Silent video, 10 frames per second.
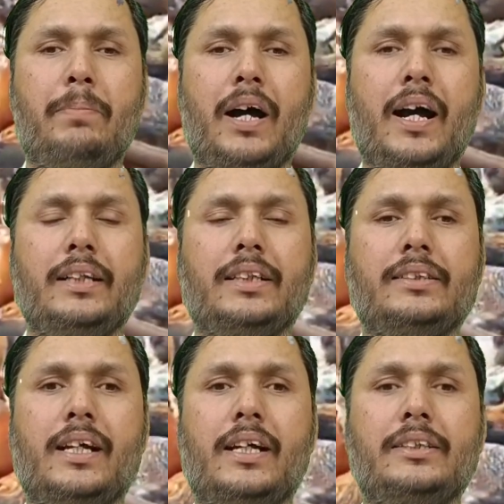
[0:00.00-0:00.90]

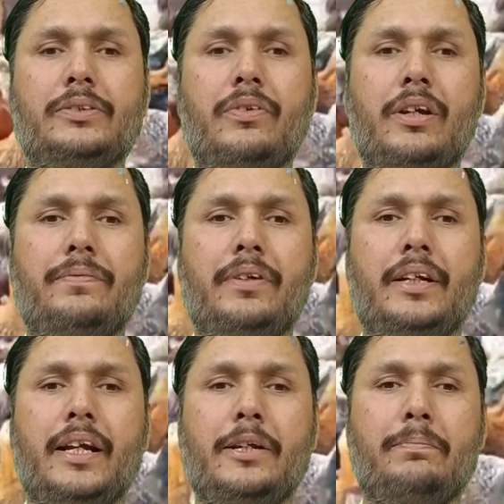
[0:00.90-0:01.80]
5000 स्क्वायर फीट
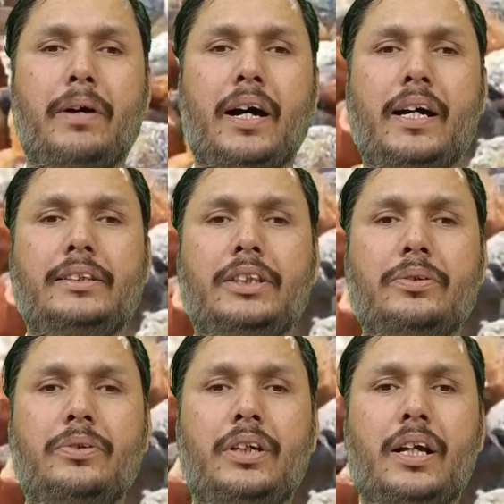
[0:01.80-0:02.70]
यानी पाँच
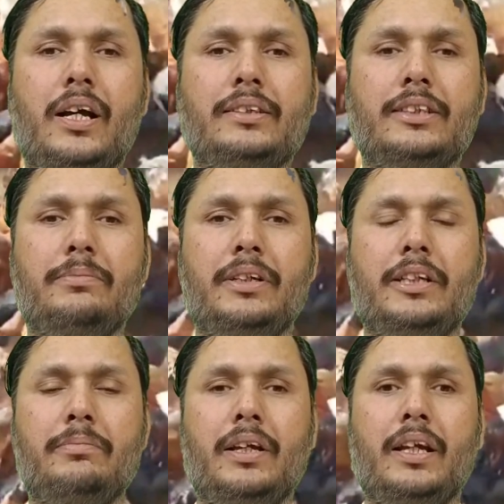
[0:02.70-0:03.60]
घुंटा ज़मीन
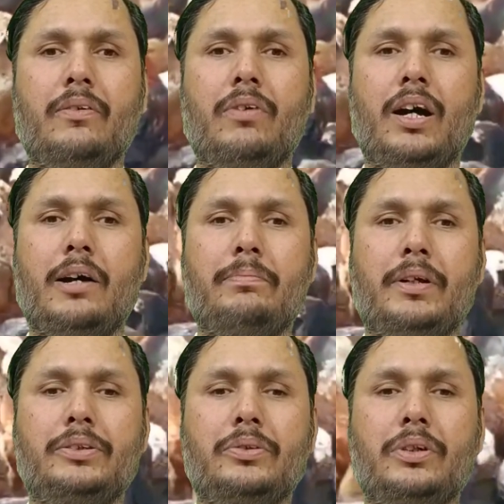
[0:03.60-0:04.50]
में वहाँ
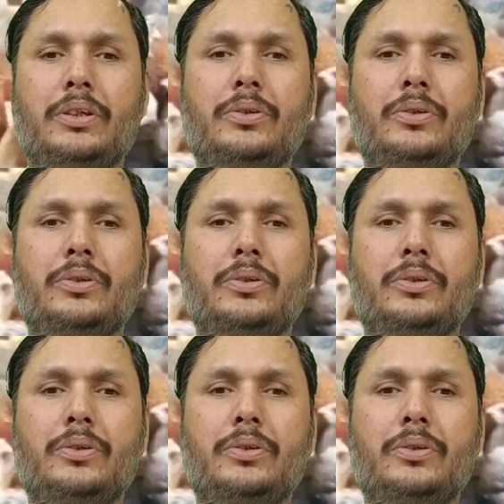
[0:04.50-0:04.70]
पर जो है